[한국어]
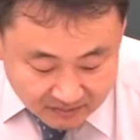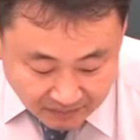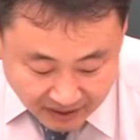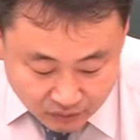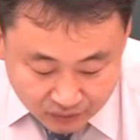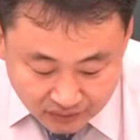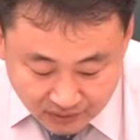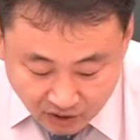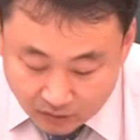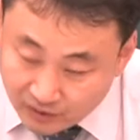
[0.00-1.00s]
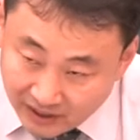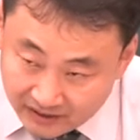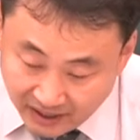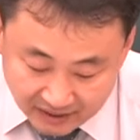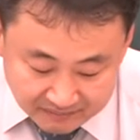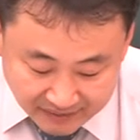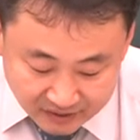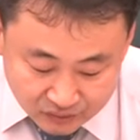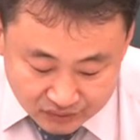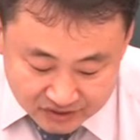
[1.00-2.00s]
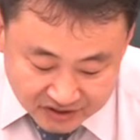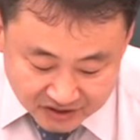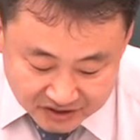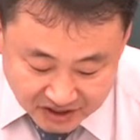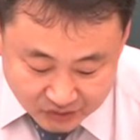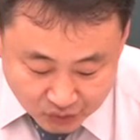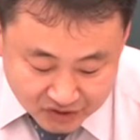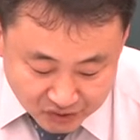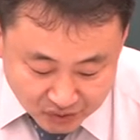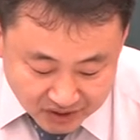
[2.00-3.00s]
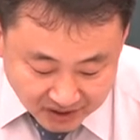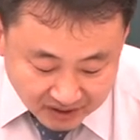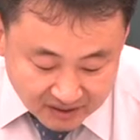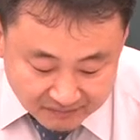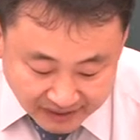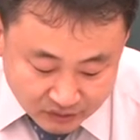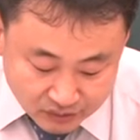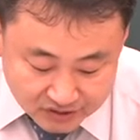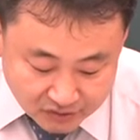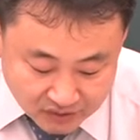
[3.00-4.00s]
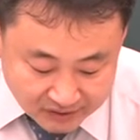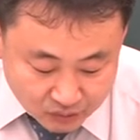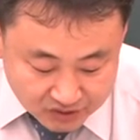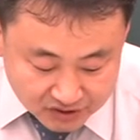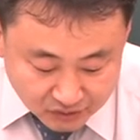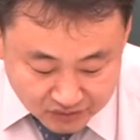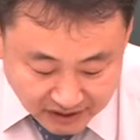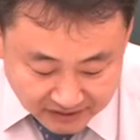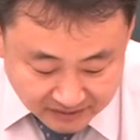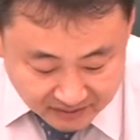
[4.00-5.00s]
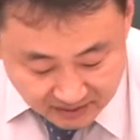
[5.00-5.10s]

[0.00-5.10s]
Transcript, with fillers: 매수 거부하거나 매수 지연 시의 조치로서 매수 청구한 토지 소유자는